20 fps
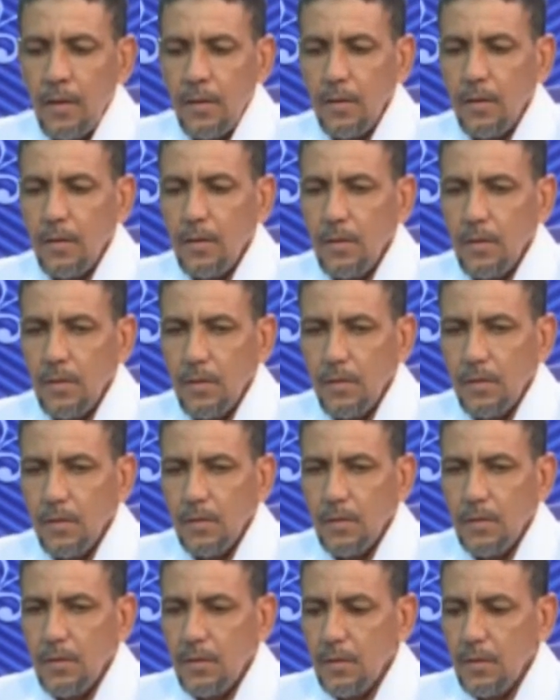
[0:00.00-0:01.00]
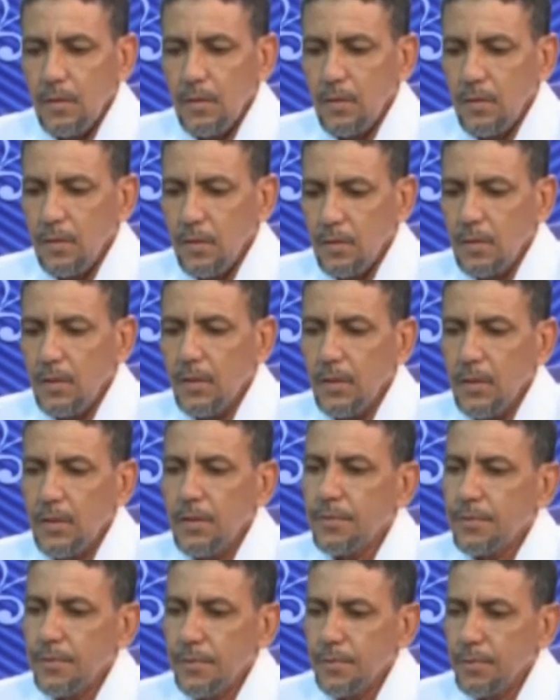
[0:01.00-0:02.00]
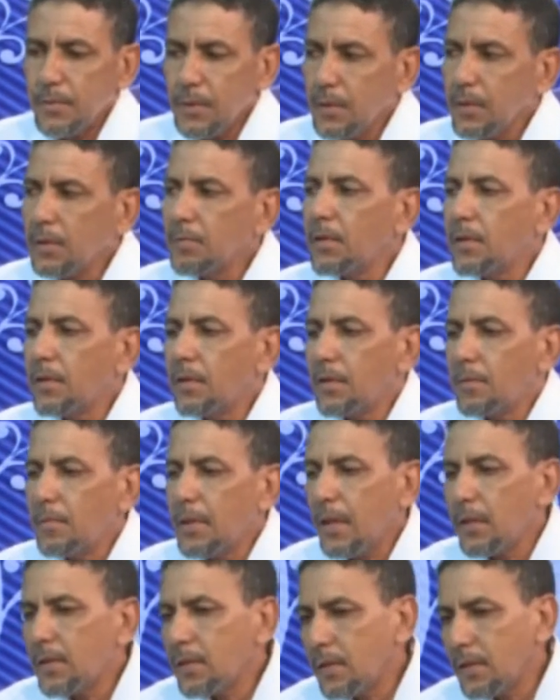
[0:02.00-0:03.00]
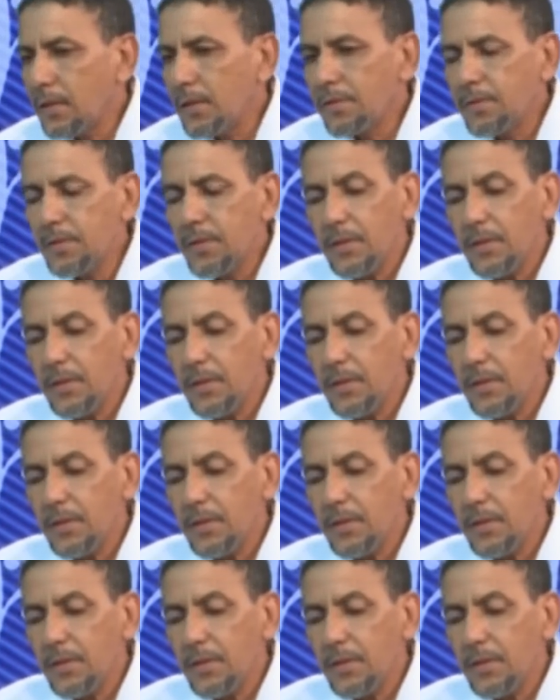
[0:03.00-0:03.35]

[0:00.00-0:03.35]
آه، تهدف من ضمن ما تهدف هو